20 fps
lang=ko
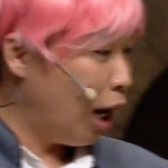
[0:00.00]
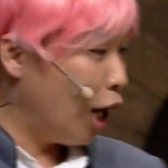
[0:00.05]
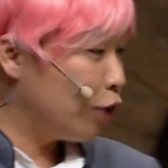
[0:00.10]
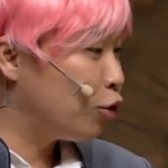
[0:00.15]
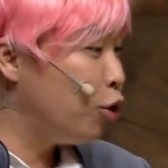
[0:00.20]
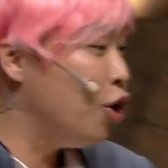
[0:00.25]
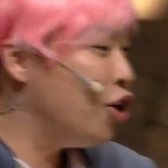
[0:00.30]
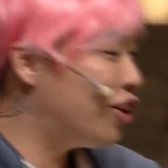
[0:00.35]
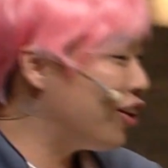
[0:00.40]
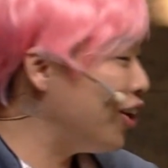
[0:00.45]
아
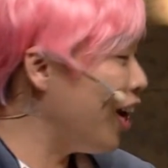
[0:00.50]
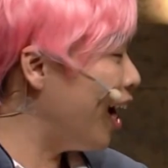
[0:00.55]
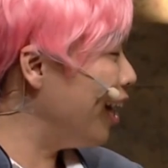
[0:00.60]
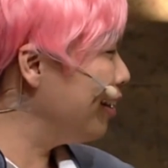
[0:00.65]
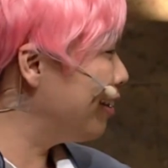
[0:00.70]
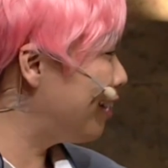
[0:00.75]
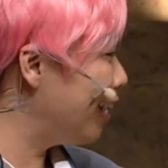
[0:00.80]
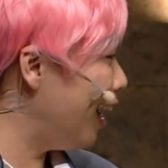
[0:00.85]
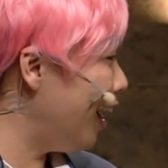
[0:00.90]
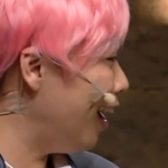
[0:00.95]

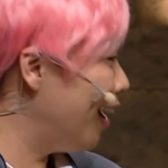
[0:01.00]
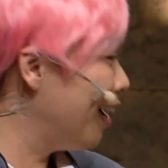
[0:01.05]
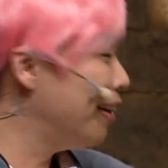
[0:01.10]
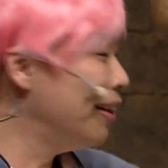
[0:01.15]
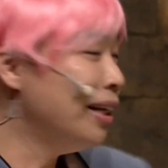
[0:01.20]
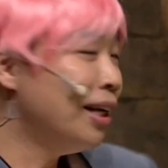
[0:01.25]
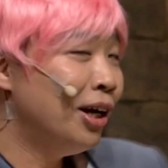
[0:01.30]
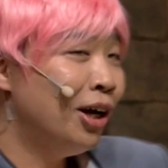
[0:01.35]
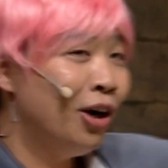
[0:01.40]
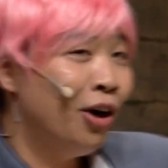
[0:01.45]
그러니까
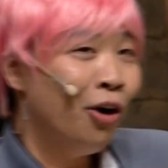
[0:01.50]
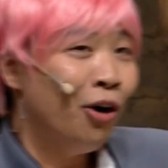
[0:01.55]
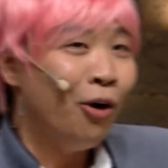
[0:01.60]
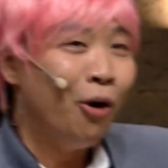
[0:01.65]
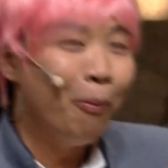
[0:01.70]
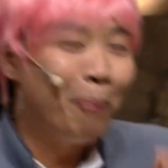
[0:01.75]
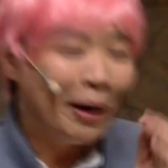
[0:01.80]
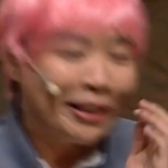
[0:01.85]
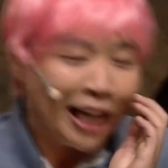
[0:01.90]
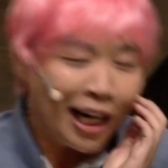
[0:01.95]
누구야?
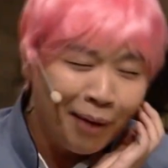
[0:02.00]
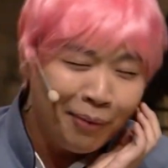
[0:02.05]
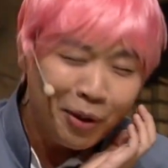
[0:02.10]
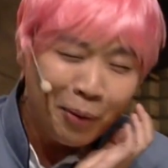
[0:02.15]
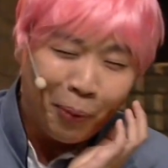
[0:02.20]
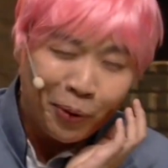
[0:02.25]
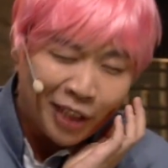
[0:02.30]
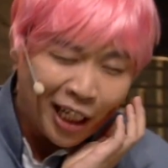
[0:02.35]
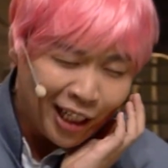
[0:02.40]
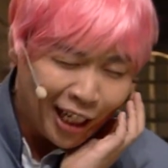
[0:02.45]
오빠
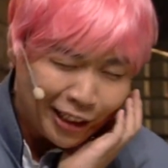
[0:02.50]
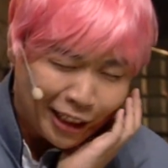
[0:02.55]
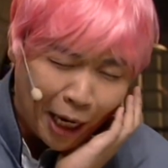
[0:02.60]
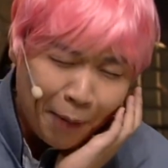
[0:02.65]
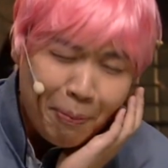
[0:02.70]
사람들 보잖아요 누구야?